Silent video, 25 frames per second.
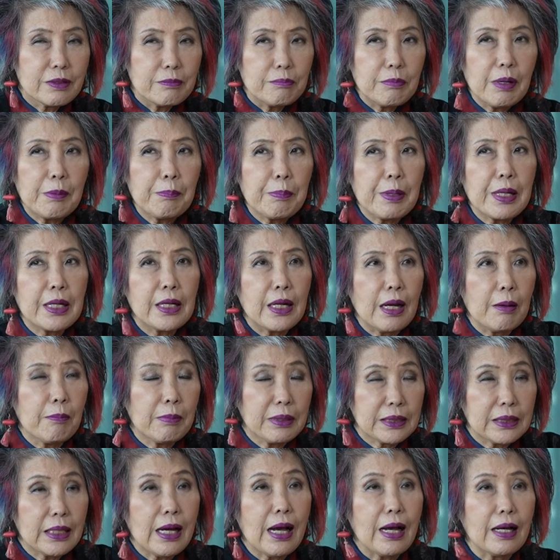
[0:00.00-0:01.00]
มันเป็นอม
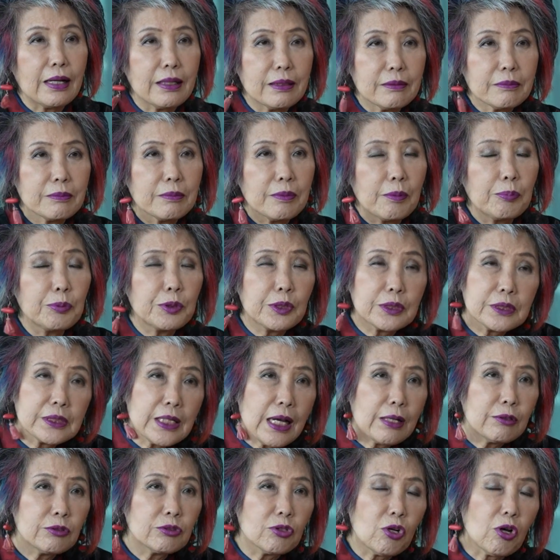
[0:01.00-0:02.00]
ตะพระพุทธ
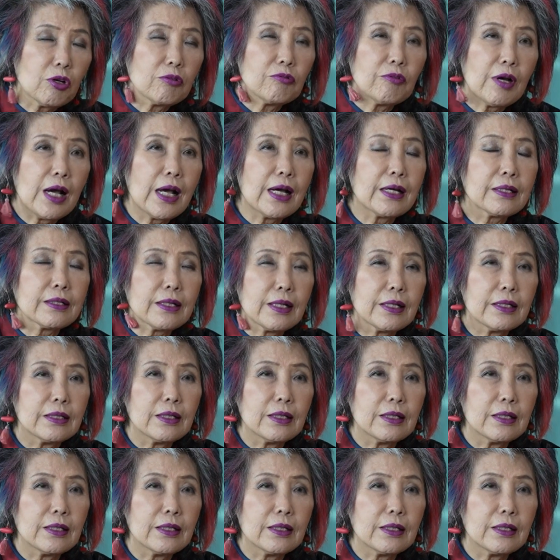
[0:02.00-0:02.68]
เจ้าสอนว่าอะไร